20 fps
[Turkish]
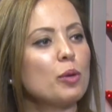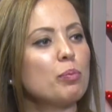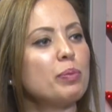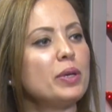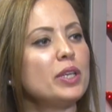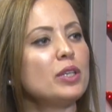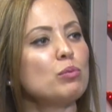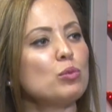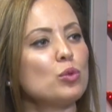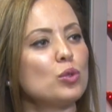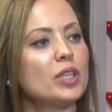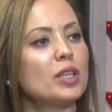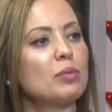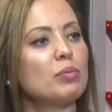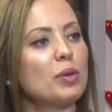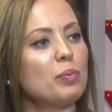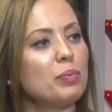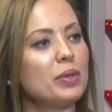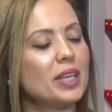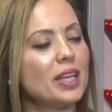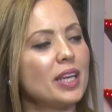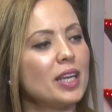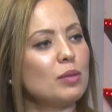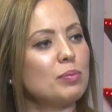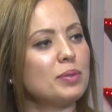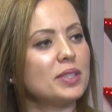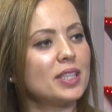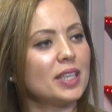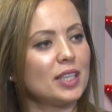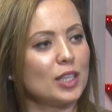benim üzerime bir
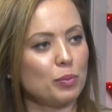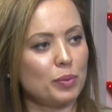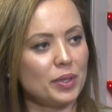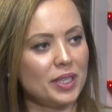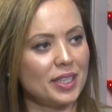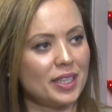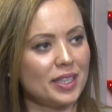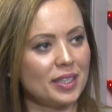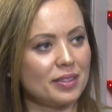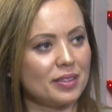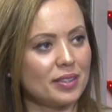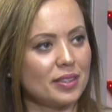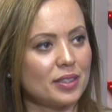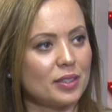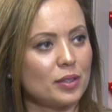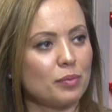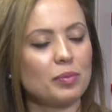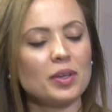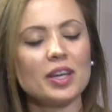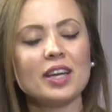elbise gibi giydiririm.